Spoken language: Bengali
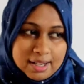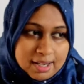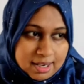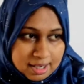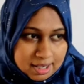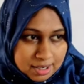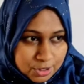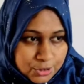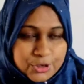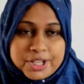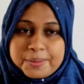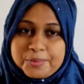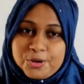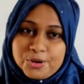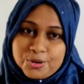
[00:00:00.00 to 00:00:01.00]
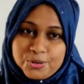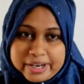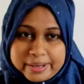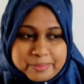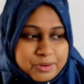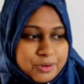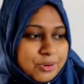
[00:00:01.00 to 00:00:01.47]
রহিম হোক করিম
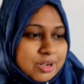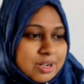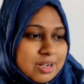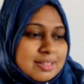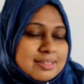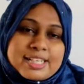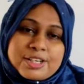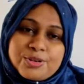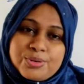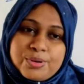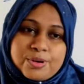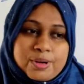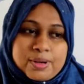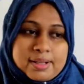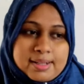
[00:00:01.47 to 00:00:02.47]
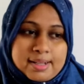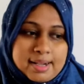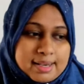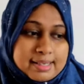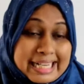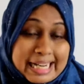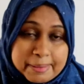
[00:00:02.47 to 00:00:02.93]
হোক যে কোনো
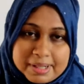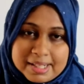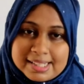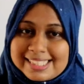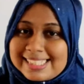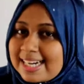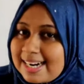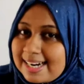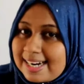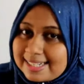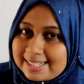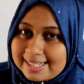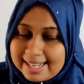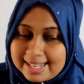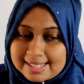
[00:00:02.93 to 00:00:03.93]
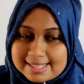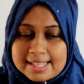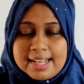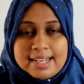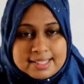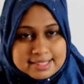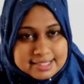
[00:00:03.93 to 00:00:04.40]
টেবিল চেয়ার ডেস্ক
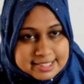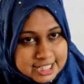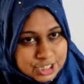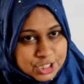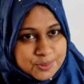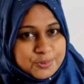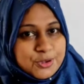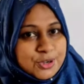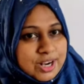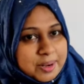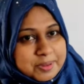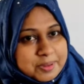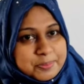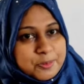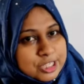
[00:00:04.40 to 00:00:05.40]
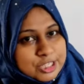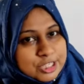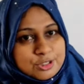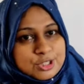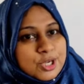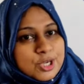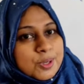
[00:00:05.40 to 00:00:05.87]
যে শব্দগুলো আমরা পরিচিত
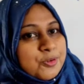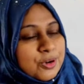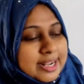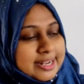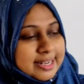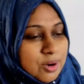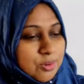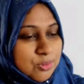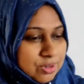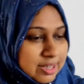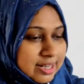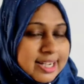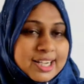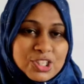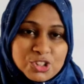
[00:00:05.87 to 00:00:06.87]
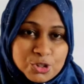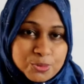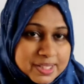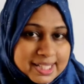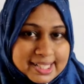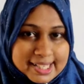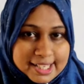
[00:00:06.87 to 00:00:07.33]
সবগুলাই নাউন কিন্তু তোমাদের কি
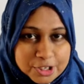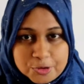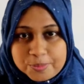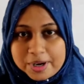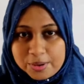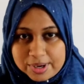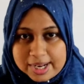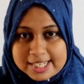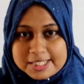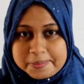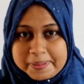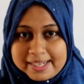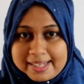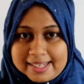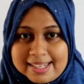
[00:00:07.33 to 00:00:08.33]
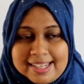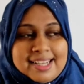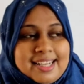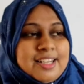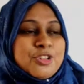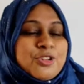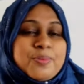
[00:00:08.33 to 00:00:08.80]
এরকম নাউন আসবে
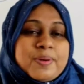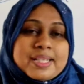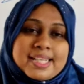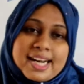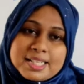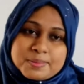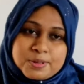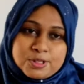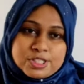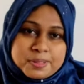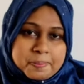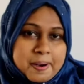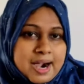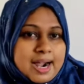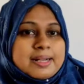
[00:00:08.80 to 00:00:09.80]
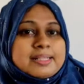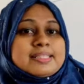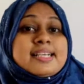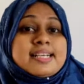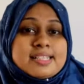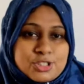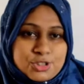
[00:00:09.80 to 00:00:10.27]
তোমাদের আসবে হচ্ছে চেঞ্জ
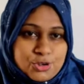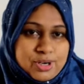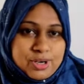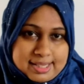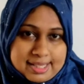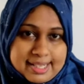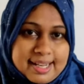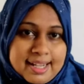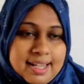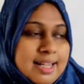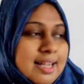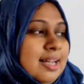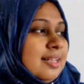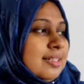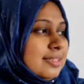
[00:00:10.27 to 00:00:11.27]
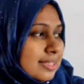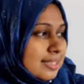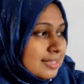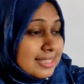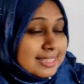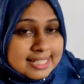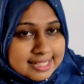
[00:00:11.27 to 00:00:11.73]
করা তাই না যে
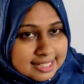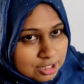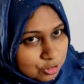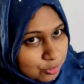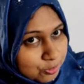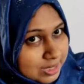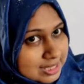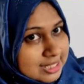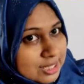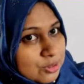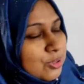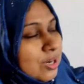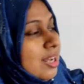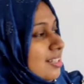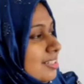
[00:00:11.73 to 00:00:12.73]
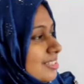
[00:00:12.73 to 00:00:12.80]
যেটা তোমরা চেনো না যেটা